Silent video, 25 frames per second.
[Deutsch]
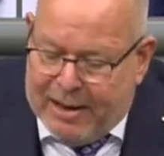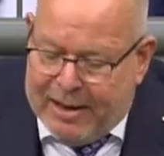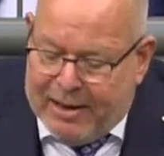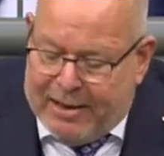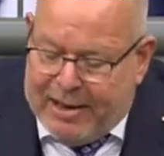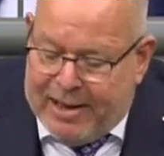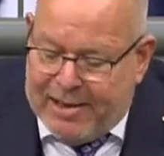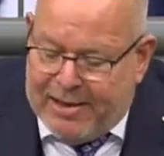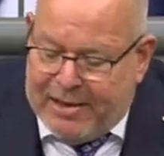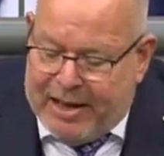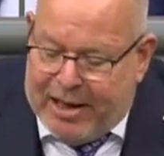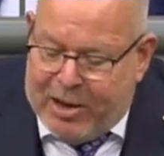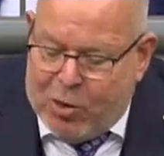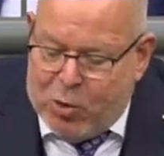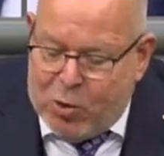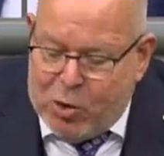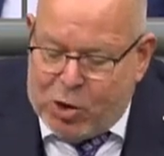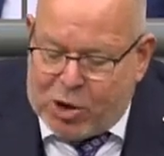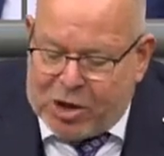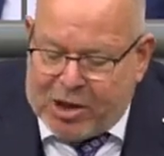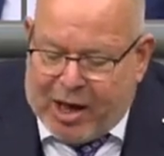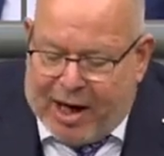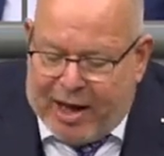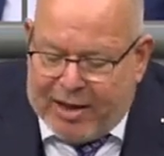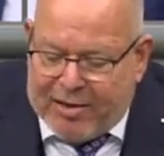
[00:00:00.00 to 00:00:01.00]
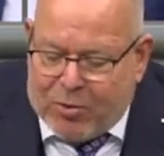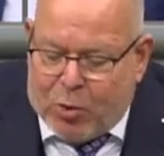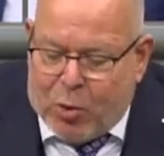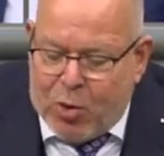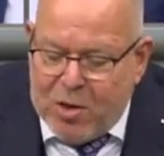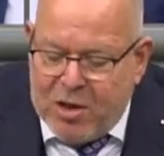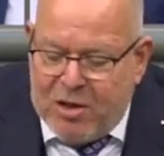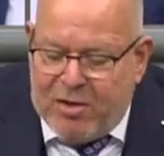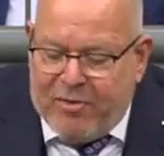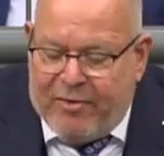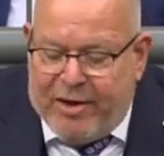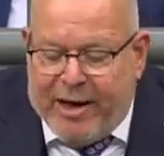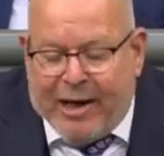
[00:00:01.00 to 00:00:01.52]
diesen EU-Staat
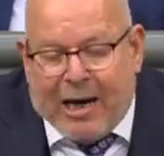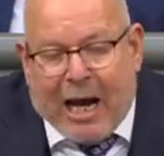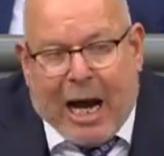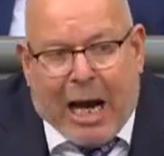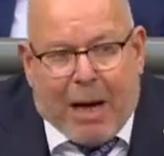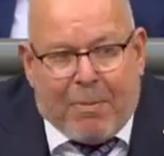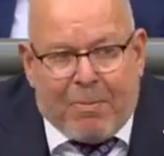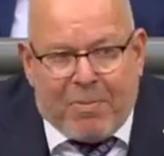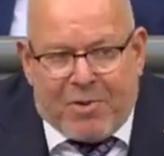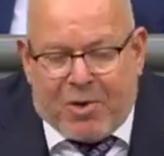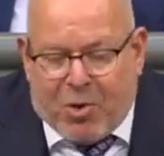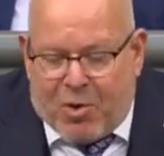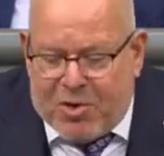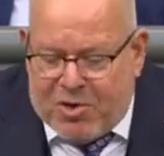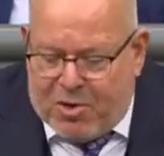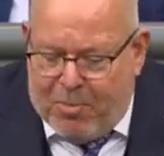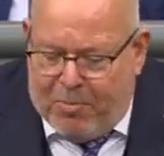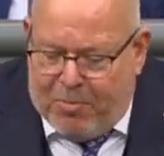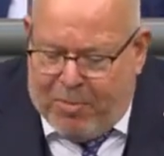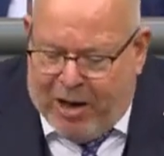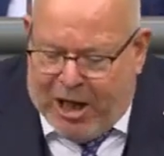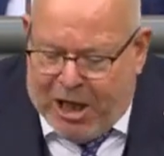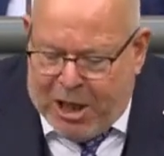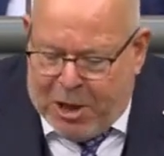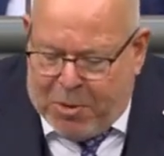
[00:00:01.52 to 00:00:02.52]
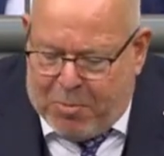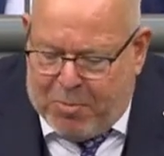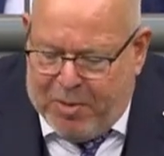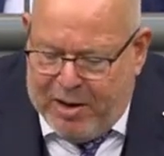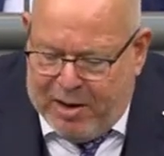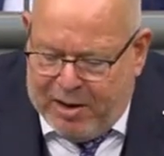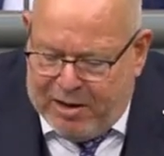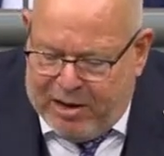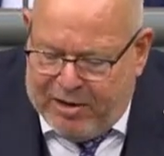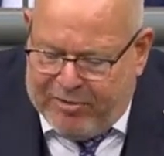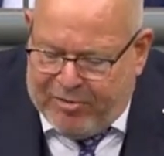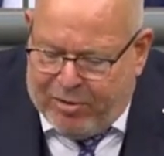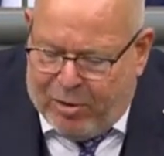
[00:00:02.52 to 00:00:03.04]
rundweg ab, so zum
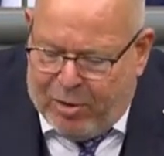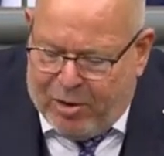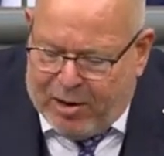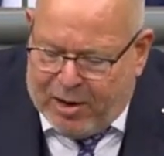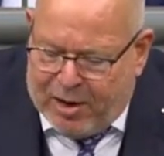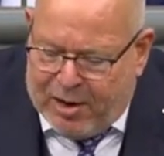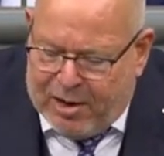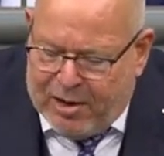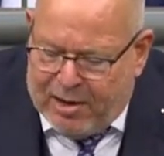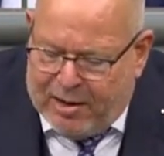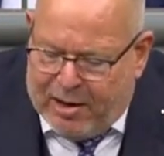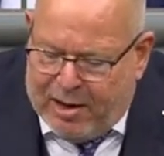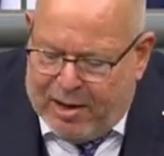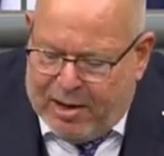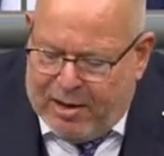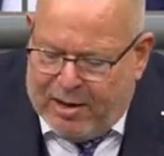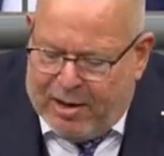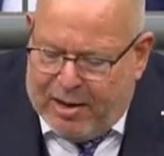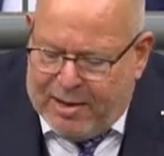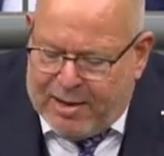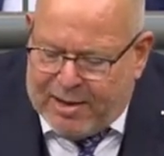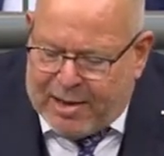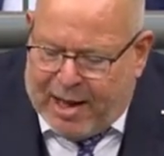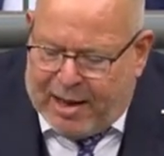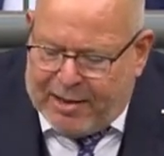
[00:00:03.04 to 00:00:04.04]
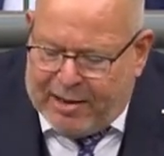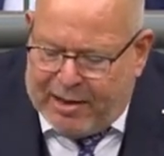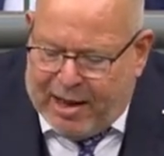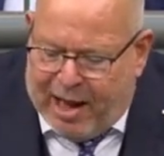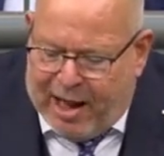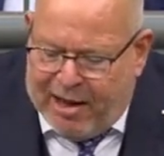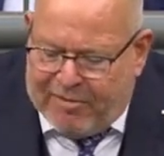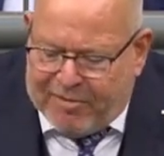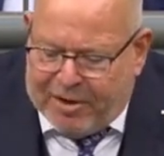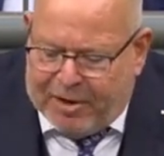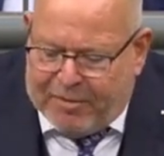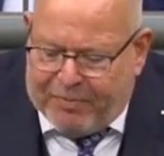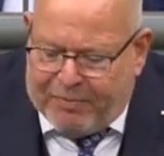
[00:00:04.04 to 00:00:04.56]
Beispiel die Völker in
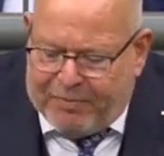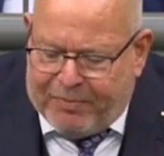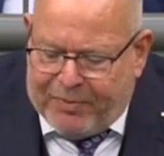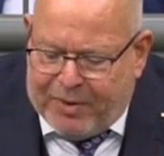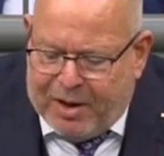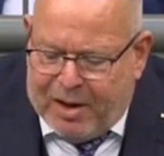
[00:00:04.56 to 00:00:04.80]
Skandinavien.